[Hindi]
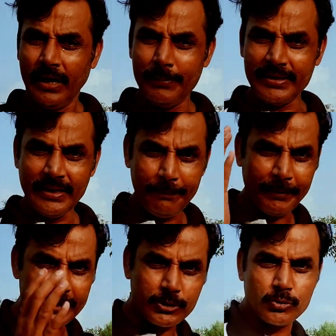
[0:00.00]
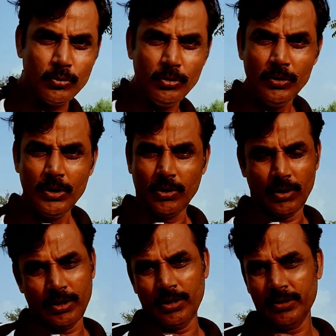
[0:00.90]
हमारे यहाँ फेज टू
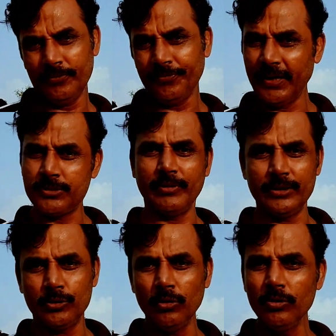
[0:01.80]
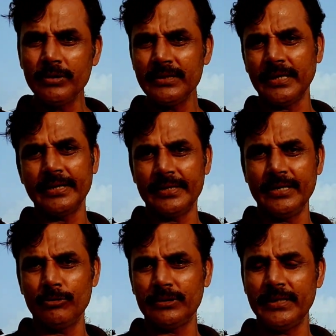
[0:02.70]
और फेज वन दोनों की
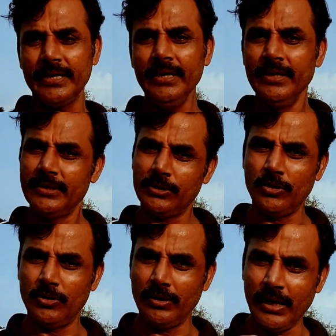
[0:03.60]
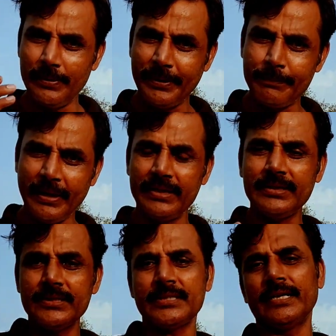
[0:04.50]
तैयारियां होती है तो आप एक
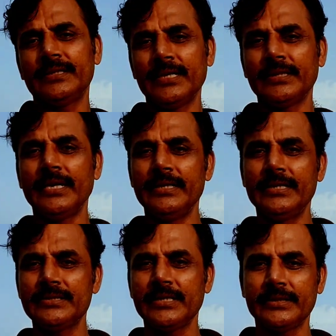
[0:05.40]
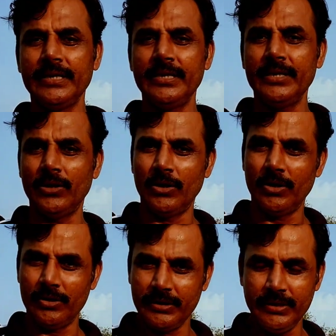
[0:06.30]
बेहतर शानदार तैयारी कर सकते हैं
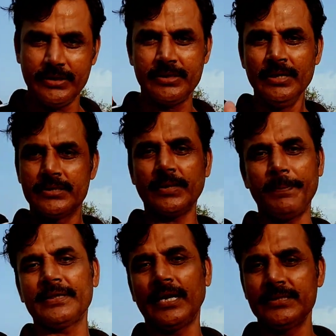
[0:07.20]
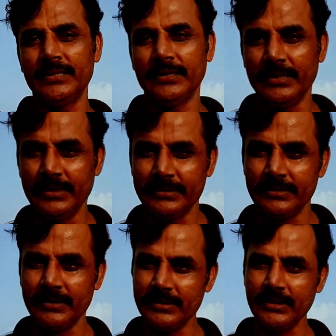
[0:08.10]
और एक सफलता हासिल कर ले
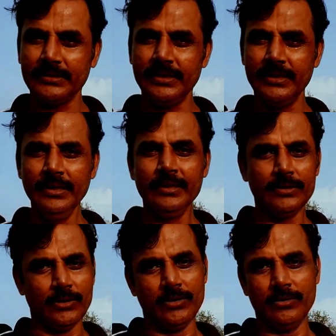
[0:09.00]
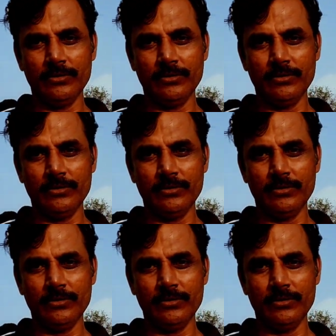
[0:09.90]
कर सकते हैं तो